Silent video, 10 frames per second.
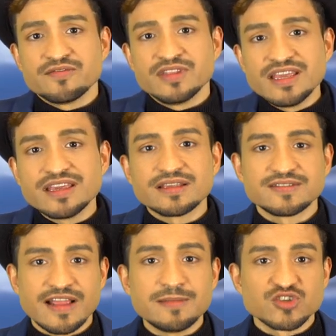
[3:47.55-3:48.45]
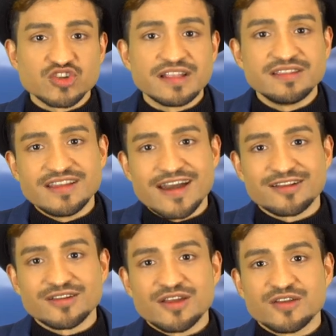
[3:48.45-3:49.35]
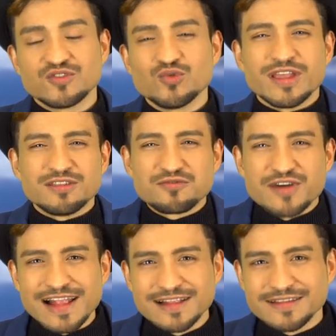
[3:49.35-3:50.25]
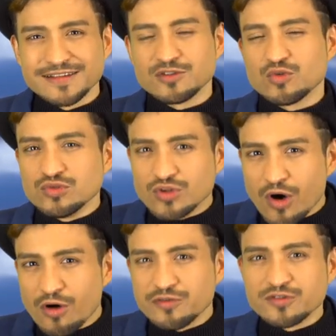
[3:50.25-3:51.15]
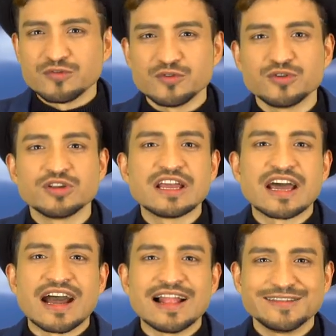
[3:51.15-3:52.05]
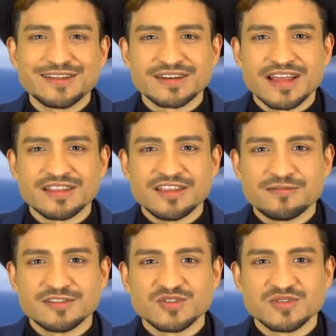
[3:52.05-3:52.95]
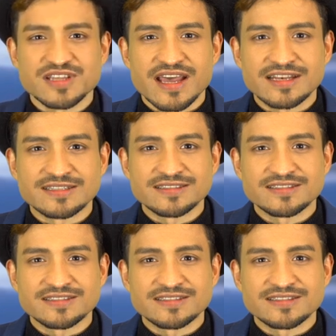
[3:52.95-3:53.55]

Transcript: dich selbstständiger zu entfalten und offen für Alternativen zu sein.